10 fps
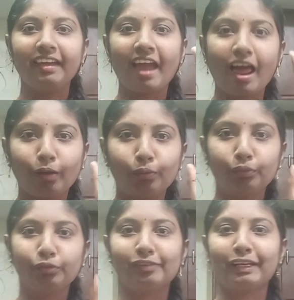హలో
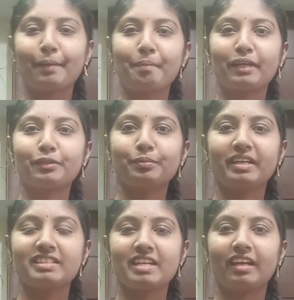వెల్కమ్ బ్యాక్ టు మై
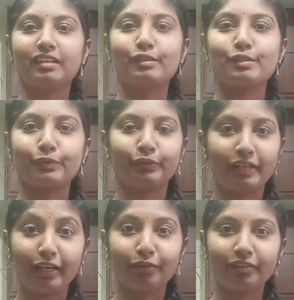ఛానల్ సో
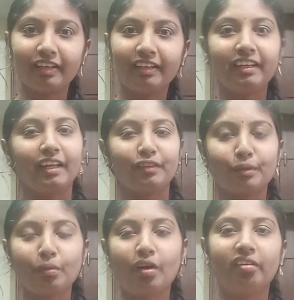ఎలా ఉన్నారండి
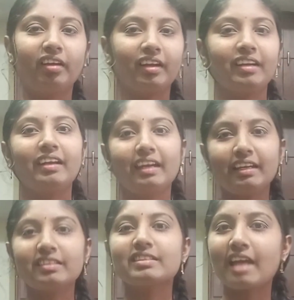అందరూ బాగున్నారా
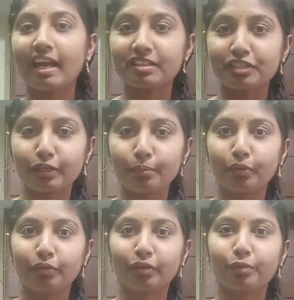నేనైతే చాలా చాలా
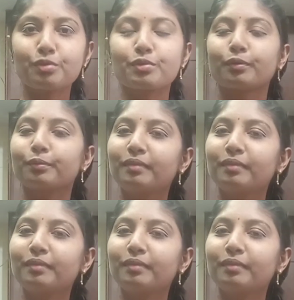బాగున్నాను సో